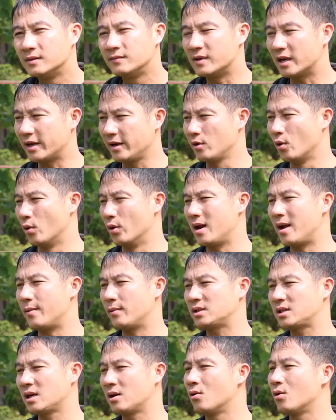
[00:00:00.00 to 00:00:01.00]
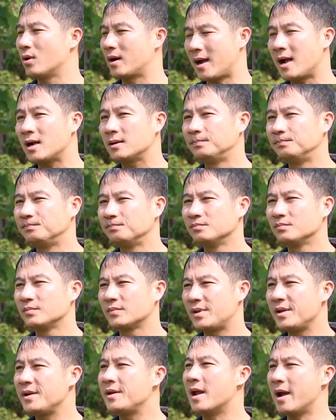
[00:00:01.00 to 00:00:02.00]
Và khi đổi lại một sơ đồ khác
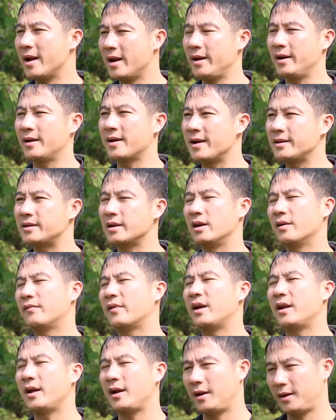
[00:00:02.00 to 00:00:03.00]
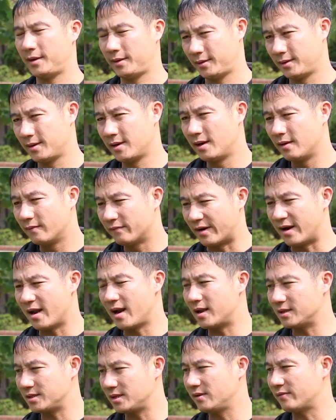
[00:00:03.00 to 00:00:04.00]
thì đấy đấy chính là vấn đề. Vấn đề
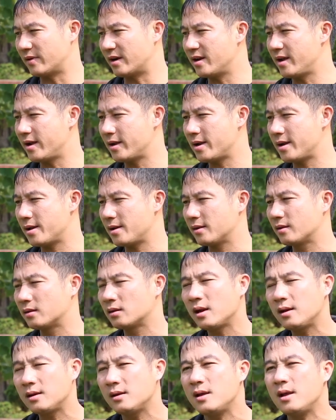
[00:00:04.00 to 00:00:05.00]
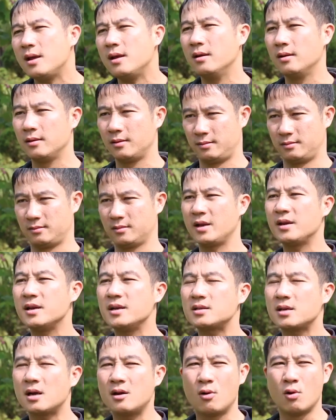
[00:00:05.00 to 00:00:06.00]
là gì? Vấn đề thích nghi, thích
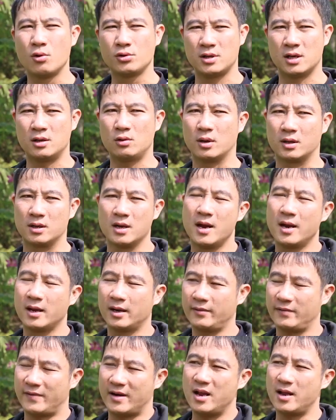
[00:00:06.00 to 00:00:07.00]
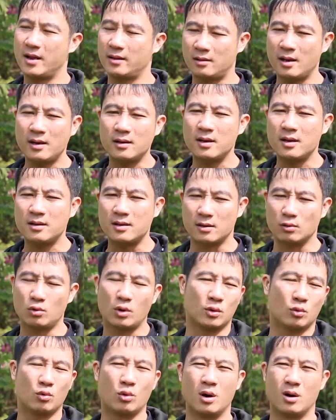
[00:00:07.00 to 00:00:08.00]
nghi sơ đồ chiến thuật. Vì vấn đề thích nghi chiến
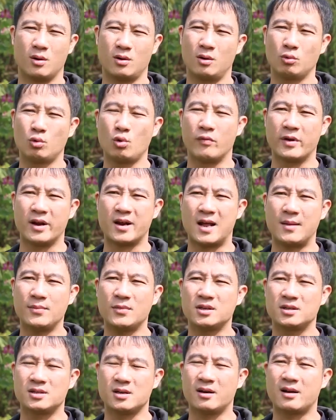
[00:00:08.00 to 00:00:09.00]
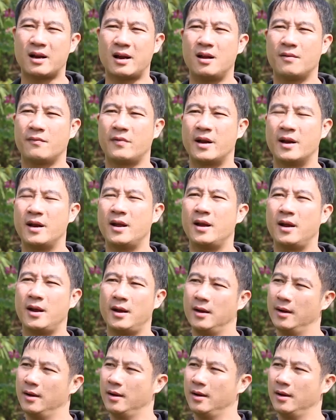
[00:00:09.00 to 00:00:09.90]
thuật của cầu thủ Việt Nam từ trước nay là vấn đề